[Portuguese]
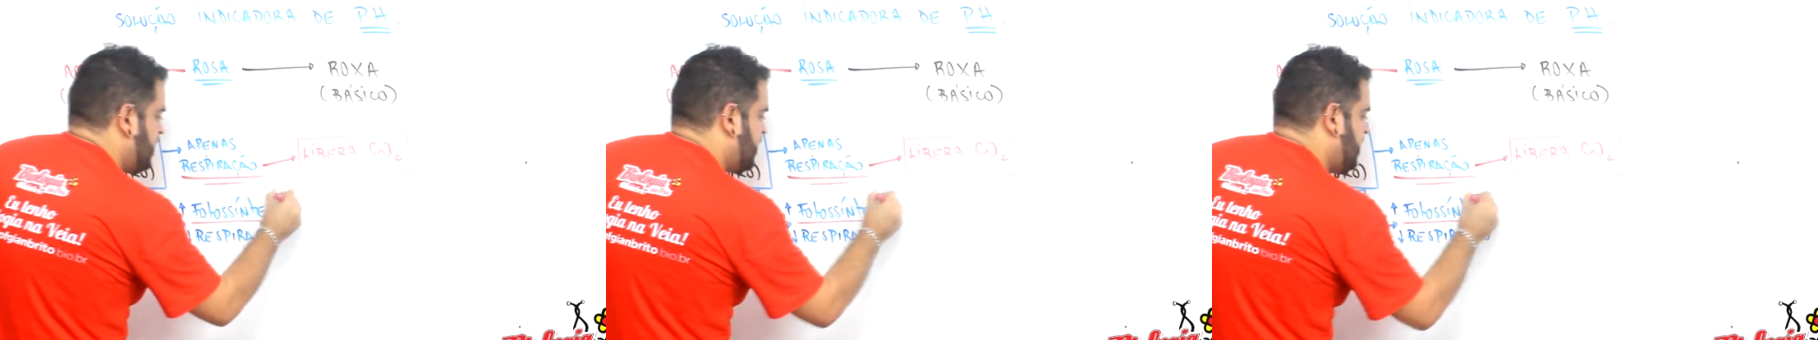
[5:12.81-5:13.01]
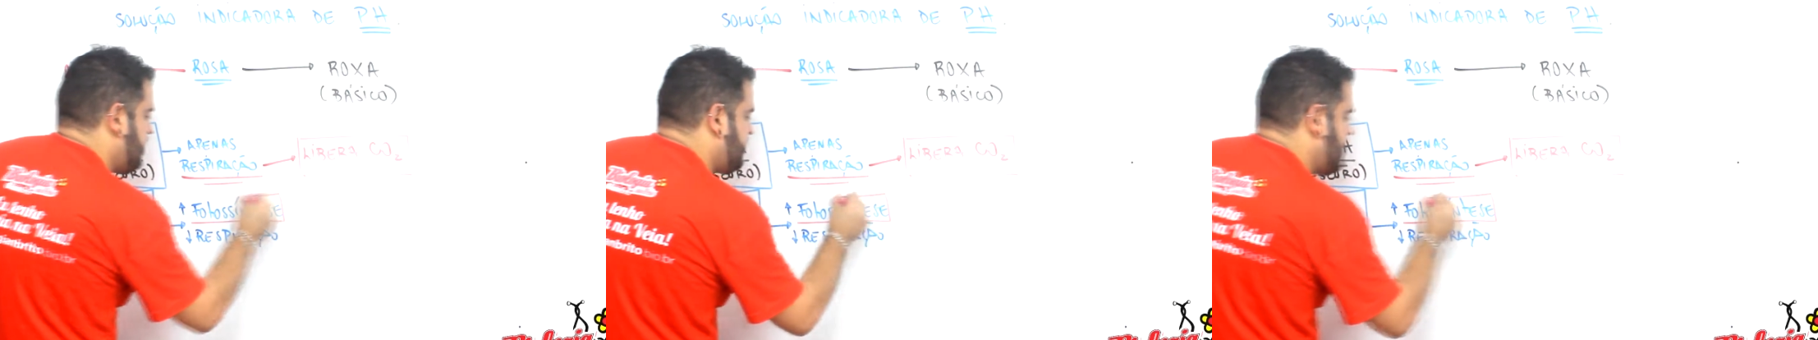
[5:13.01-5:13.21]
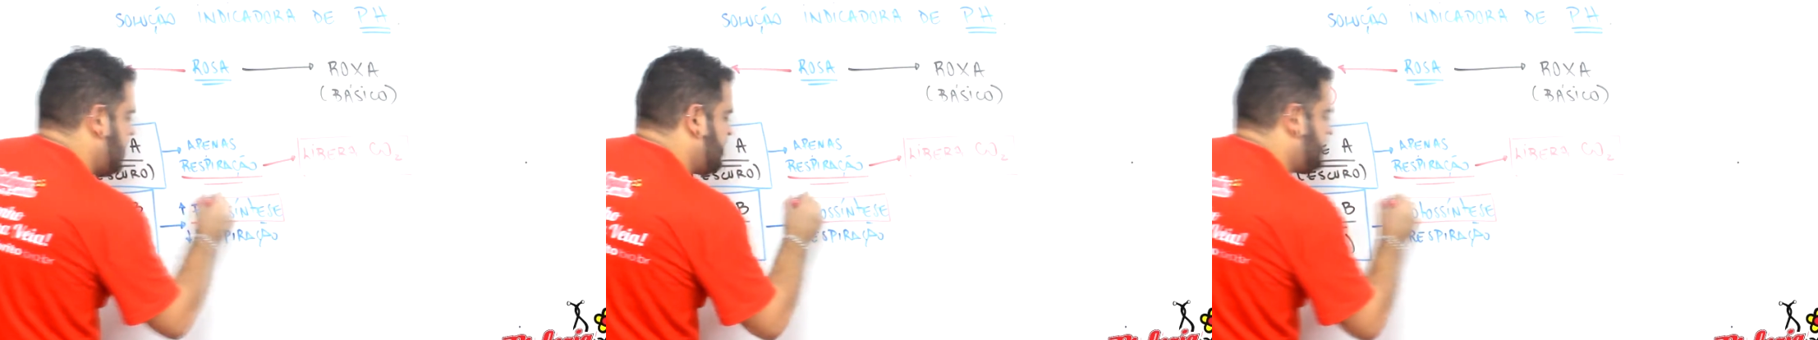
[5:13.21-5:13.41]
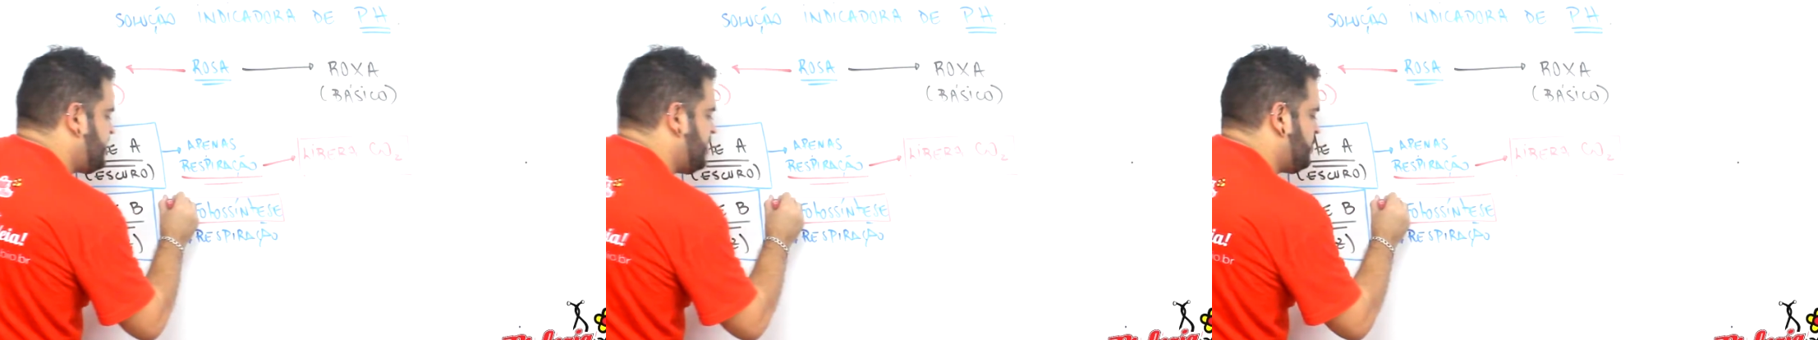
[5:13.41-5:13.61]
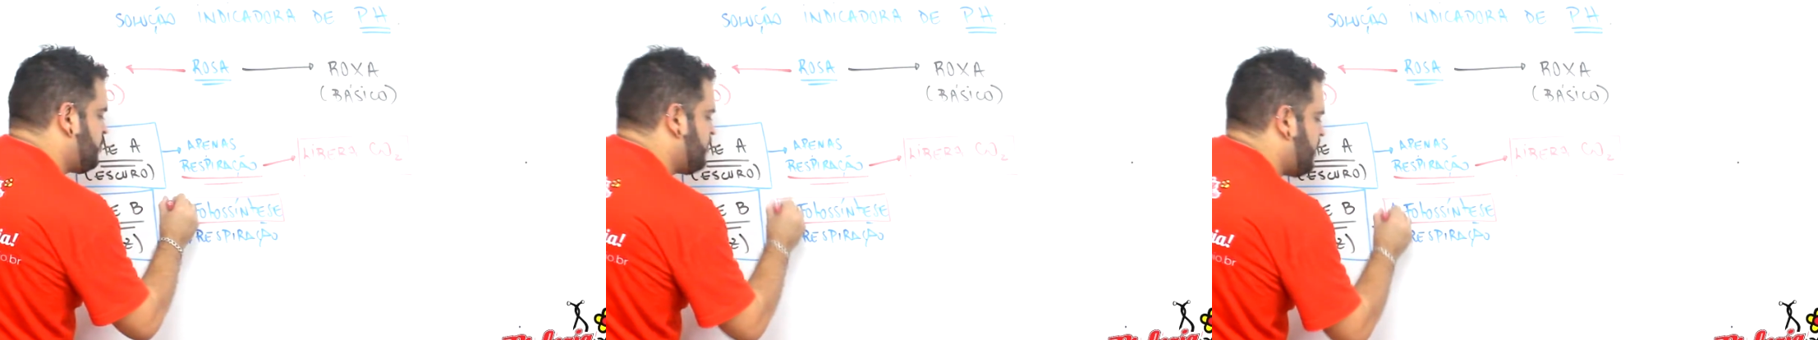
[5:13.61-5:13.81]
que tenha
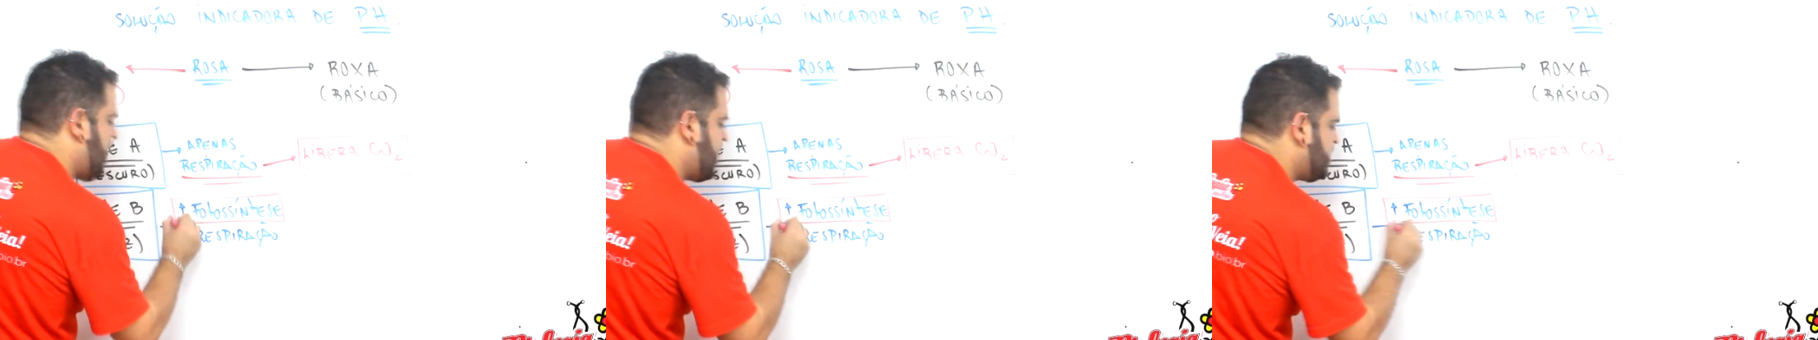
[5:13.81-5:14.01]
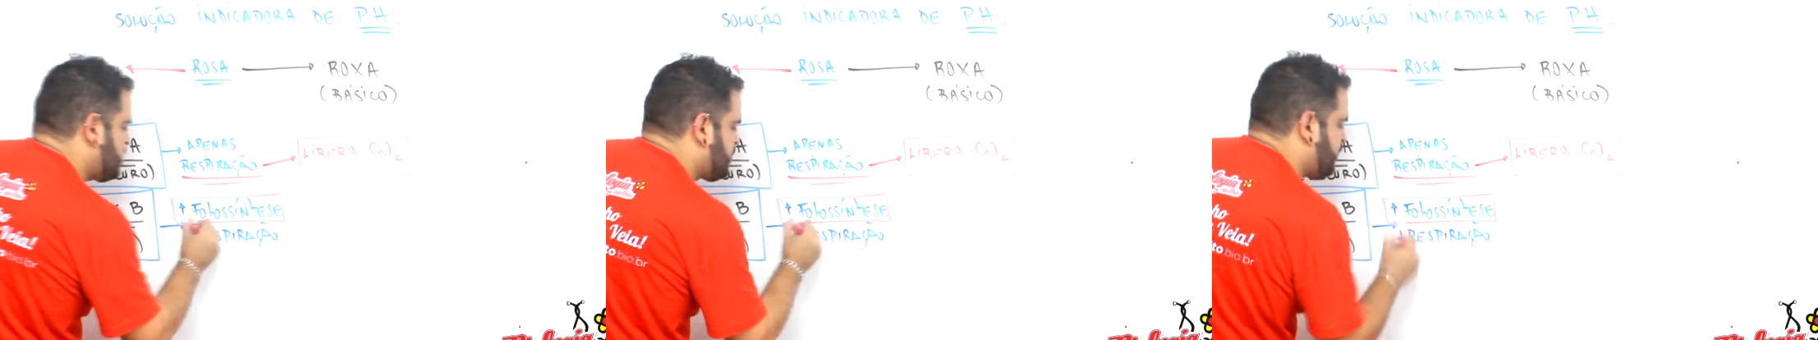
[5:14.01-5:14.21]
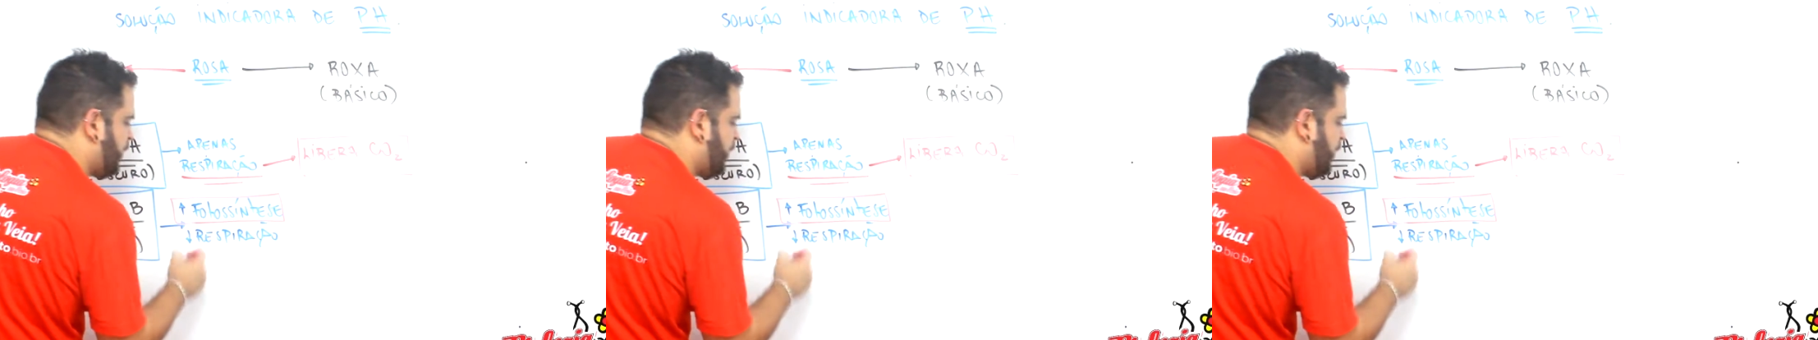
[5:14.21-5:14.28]
tido mais